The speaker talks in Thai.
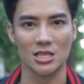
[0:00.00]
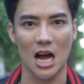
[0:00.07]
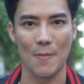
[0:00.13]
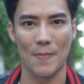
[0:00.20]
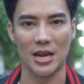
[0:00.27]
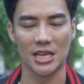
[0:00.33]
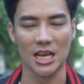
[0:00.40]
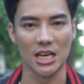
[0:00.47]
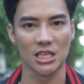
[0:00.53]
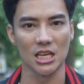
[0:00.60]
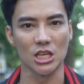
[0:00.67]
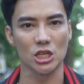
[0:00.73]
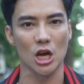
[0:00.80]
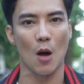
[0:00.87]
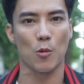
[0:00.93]
งเธอเป็นที่
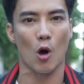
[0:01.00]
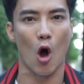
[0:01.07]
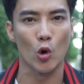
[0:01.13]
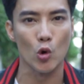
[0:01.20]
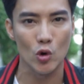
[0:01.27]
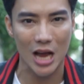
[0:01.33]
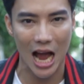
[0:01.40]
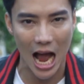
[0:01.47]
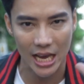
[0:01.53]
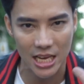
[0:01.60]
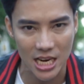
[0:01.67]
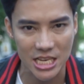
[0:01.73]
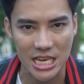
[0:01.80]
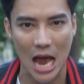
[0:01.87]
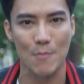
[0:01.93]
ชื่นชอบของลูกค้าเย
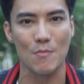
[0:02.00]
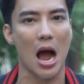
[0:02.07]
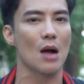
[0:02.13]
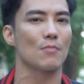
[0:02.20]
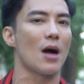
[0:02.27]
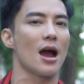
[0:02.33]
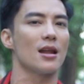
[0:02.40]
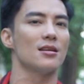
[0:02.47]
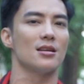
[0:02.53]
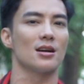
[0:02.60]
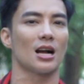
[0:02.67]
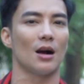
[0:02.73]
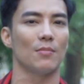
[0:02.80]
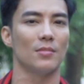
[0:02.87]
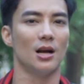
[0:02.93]
อะแยะมากมายเลย
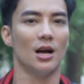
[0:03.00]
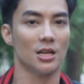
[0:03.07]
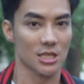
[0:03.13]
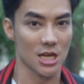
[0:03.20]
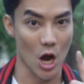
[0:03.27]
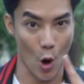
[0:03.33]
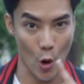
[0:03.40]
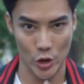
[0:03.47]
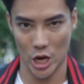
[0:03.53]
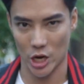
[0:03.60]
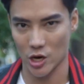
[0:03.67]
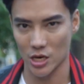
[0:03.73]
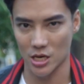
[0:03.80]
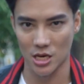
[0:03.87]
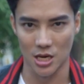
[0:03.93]
นะครับ เธอคนนั้น
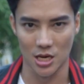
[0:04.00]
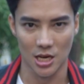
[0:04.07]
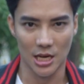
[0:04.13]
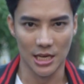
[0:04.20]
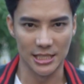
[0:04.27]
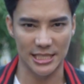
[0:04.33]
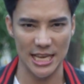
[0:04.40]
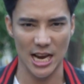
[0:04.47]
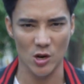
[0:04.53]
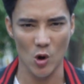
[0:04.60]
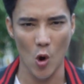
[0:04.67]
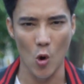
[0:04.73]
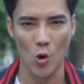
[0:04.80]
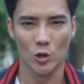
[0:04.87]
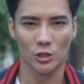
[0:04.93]
ก็คือเจ๊
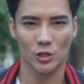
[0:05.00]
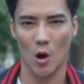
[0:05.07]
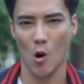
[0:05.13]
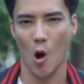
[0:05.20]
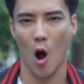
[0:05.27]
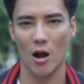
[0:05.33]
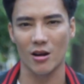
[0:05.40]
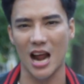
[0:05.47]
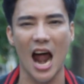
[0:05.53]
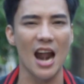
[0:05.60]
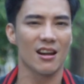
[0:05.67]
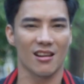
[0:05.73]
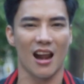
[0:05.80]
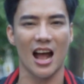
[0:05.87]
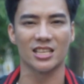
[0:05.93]
กุ้ง เจ้าของร้าน
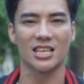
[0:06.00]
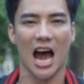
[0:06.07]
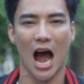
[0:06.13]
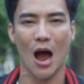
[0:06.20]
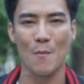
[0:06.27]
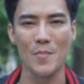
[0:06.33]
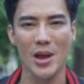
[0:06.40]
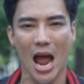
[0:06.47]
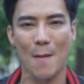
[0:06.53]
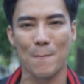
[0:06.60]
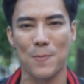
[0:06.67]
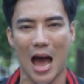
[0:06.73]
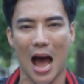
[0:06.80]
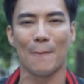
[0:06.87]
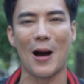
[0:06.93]
ราชาเมี่ยง
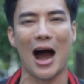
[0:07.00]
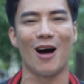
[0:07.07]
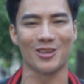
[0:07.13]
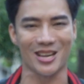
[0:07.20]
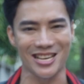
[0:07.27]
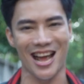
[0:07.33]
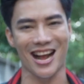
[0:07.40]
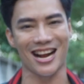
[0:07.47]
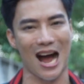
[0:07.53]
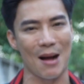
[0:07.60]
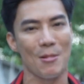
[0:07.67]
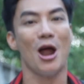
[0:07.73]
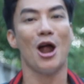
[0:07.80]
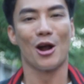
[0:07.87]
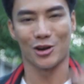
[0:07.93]
ปลาเผานั่นเองครับ
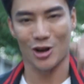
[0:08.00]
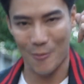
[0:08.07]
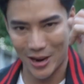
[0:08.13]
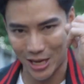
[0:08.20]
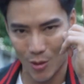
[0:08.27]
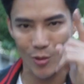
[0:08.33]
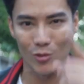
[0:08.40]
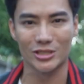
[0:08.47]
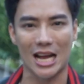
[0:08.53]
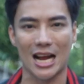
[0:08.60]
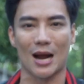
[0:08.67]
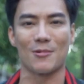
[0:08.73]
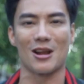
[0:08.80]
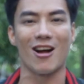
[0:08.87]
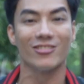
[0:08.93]
เราไปทำความรู้จัก
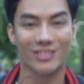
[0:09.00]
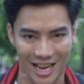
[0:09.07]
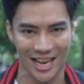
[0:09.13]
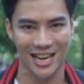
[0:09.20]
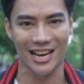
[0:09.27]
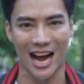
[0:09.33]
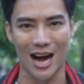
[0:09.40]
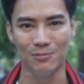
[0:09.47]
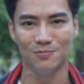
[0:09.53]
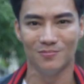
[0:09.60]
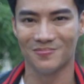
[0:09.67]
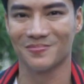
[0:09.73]
กับร้านของเธอกันเลยครับ